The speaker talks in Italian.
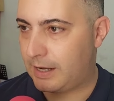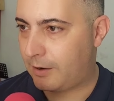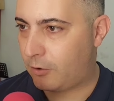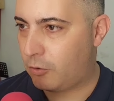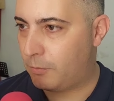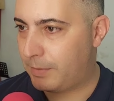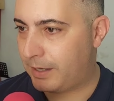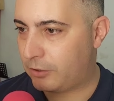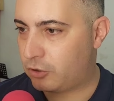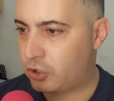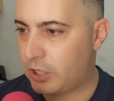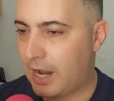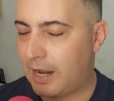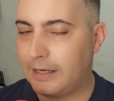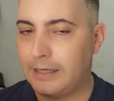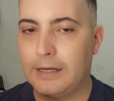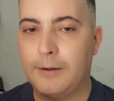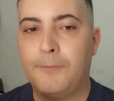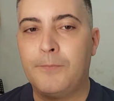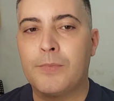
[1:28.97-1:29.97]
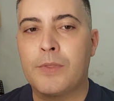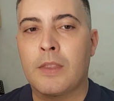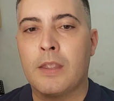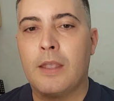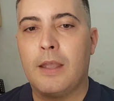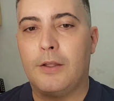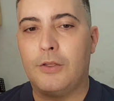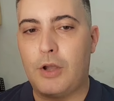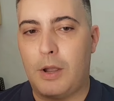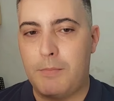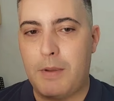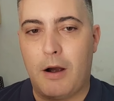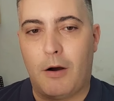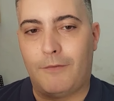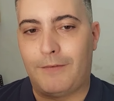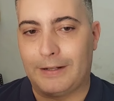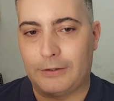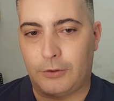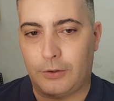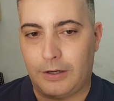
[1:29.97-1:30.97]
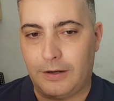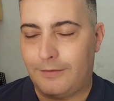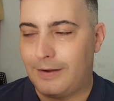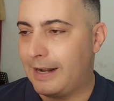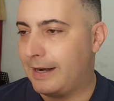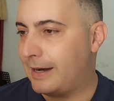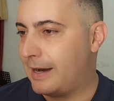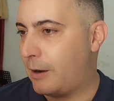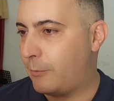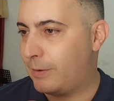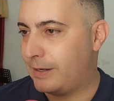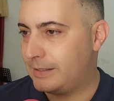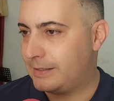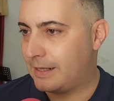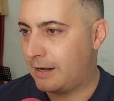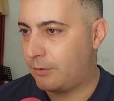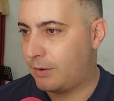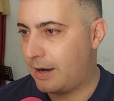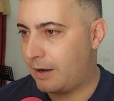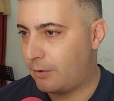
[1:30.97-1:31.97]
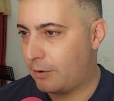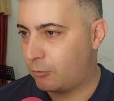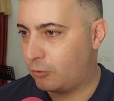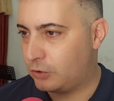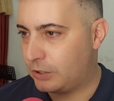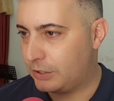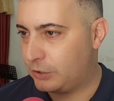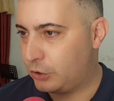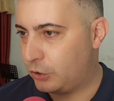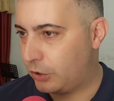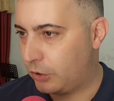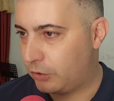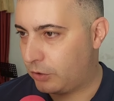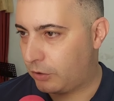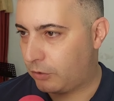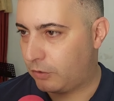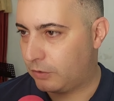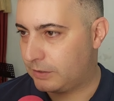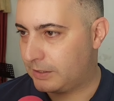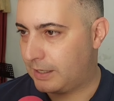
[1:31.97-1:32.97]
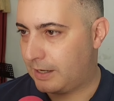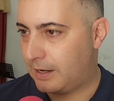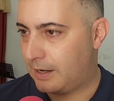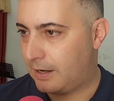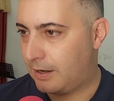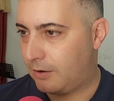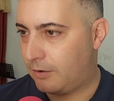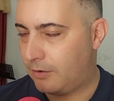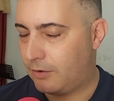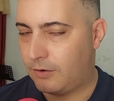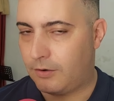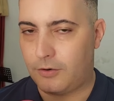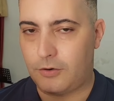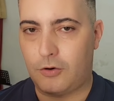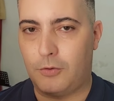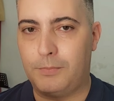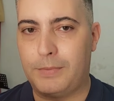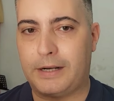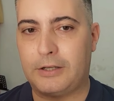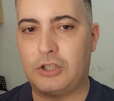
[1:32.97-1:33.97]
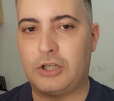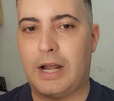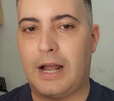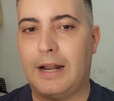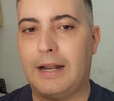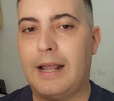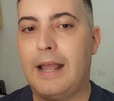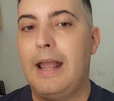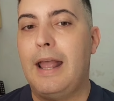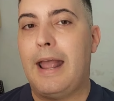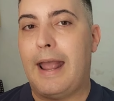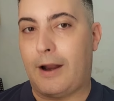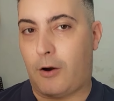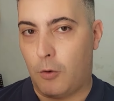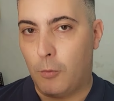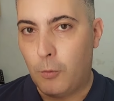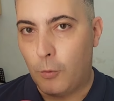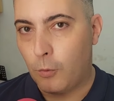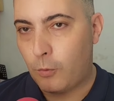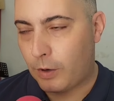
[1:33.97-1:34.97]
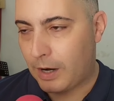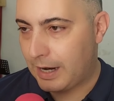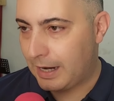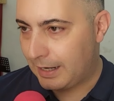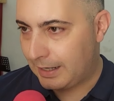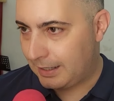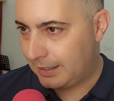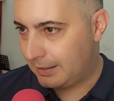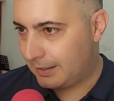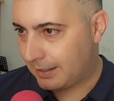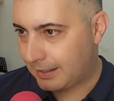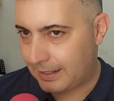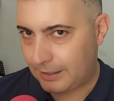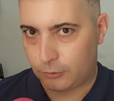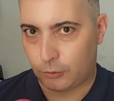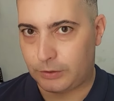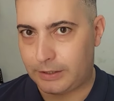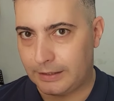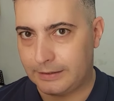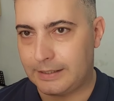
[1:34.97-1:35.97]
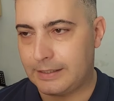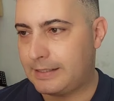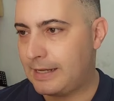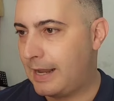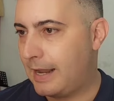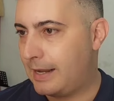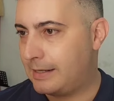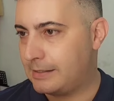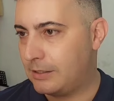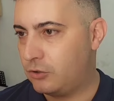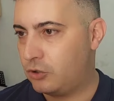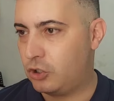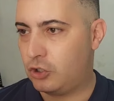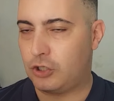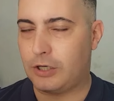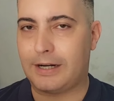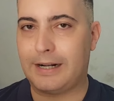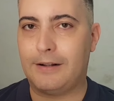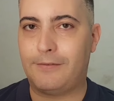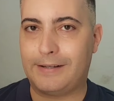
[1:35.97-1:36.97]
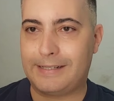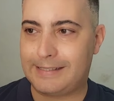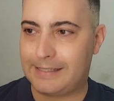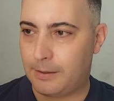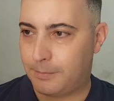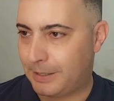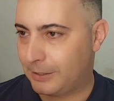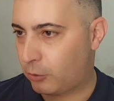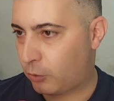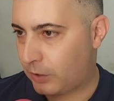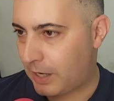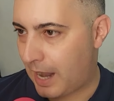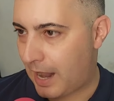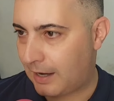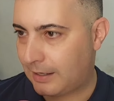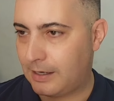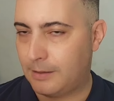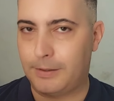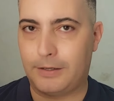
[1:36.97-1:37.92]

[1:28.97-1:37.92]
e commerciali noi abbiamo fatto rilevare che questa non era una concessione onerosa o commerciale e comunque il decreto 86 sancisce che le feste padronali, le